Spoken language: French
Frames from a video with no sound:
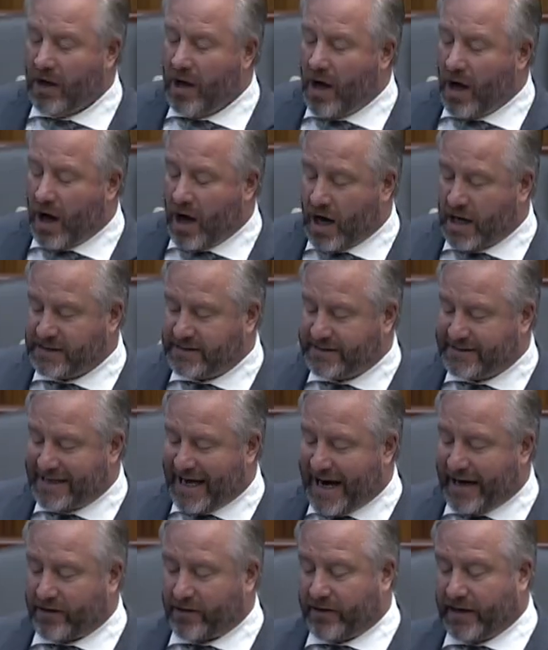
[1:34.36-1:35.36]
Merci, Madame la
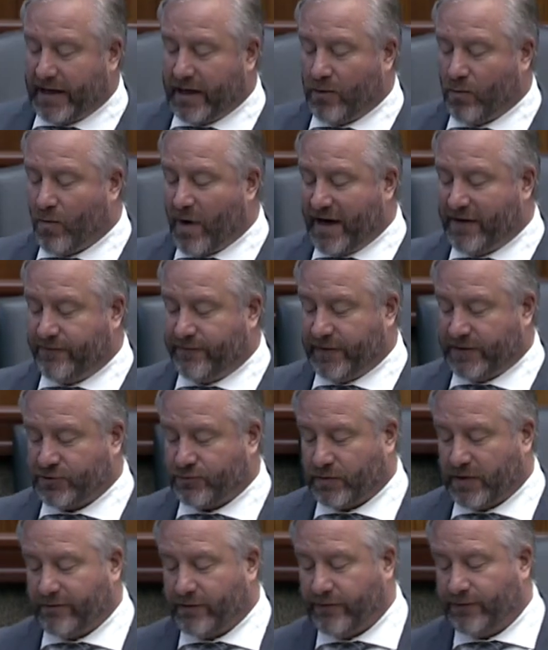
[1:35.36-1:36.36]
Présidente.
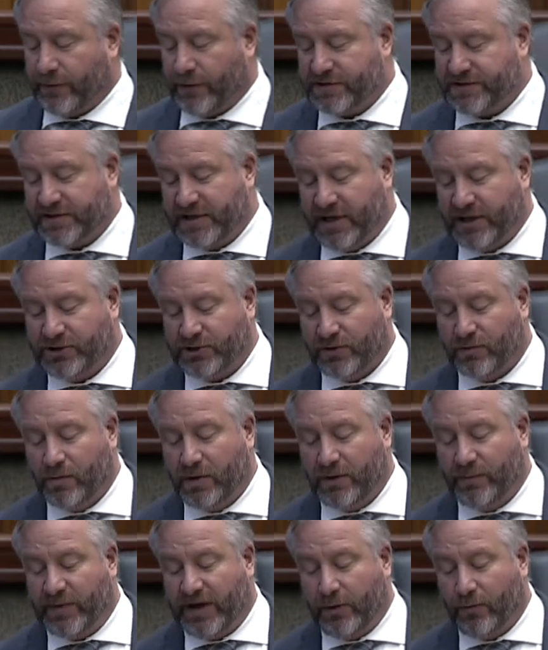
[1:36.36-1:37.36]
Samedi,
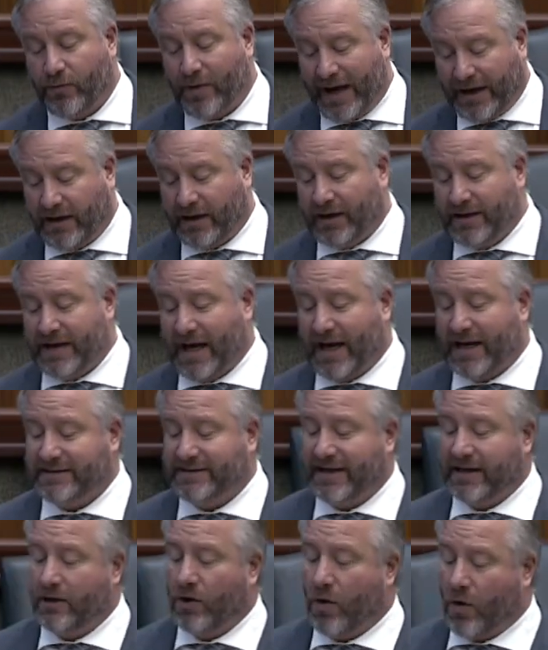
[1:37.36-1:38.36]
Whitefish River, la Première
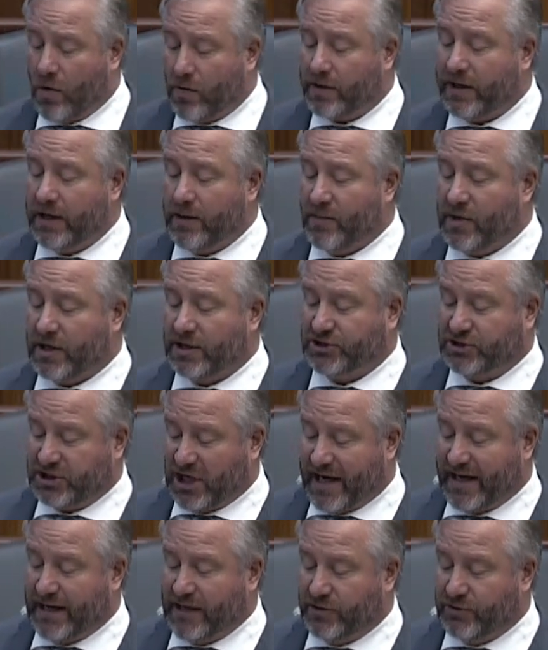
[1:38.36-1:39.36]
Nation,
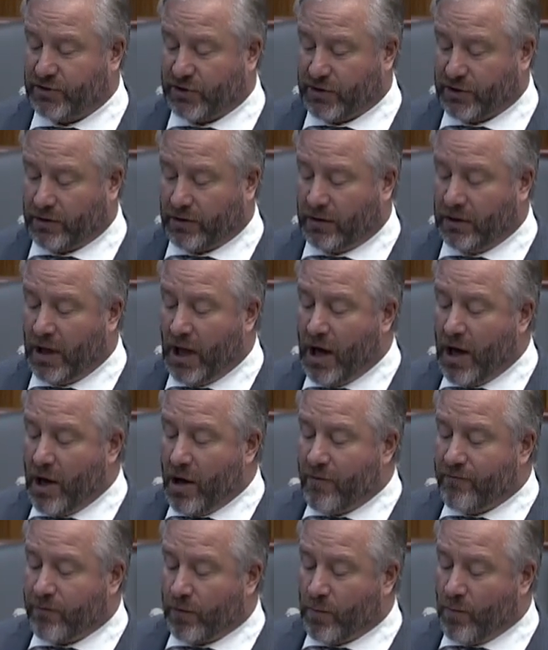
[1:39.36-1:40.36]
reconnaîtra
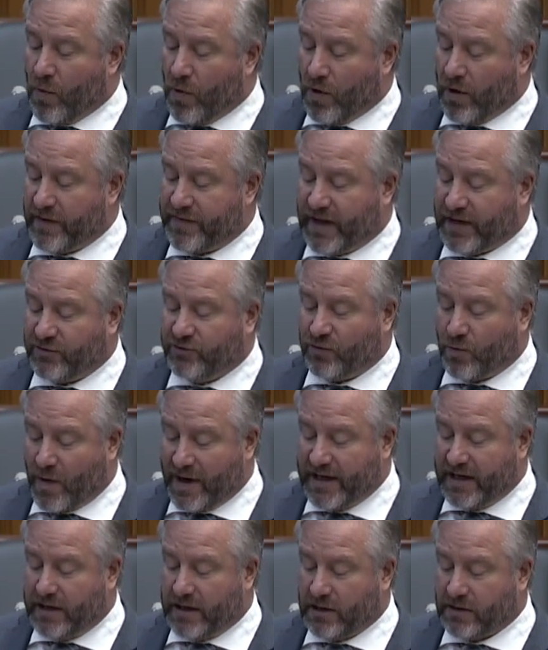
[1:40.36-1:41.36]
Obima Shining
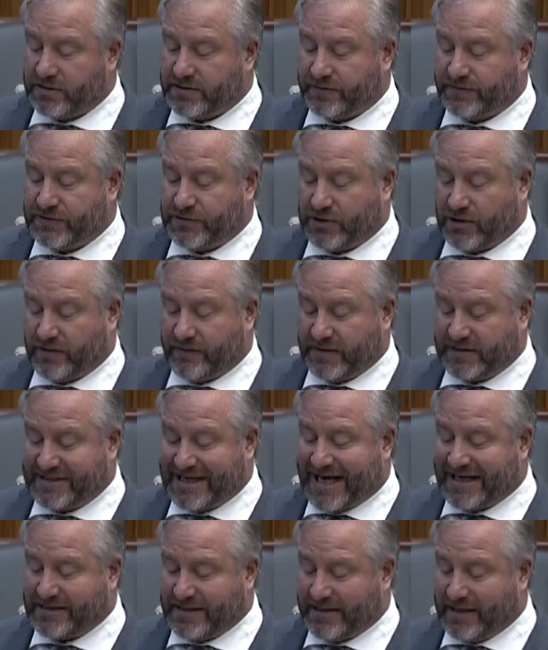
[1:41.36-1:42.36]
Turtle
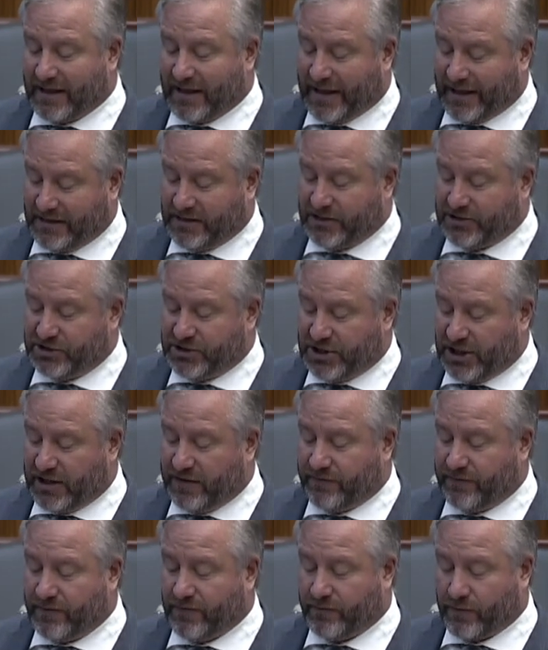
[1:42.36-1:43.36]
pour 20 ans
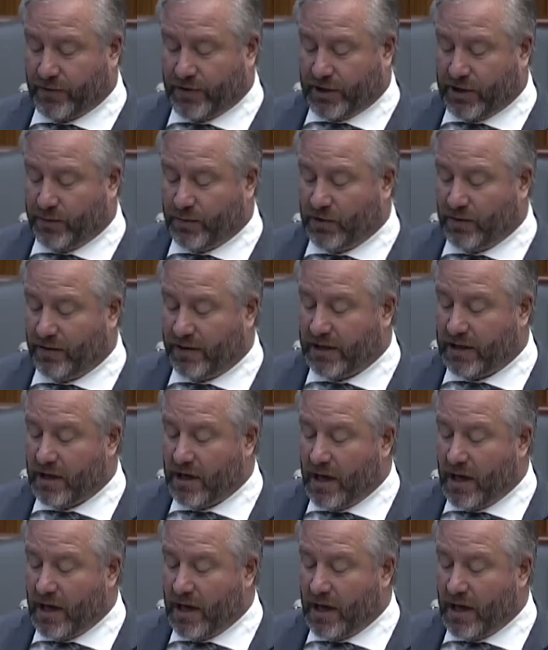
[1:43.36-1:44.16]
de,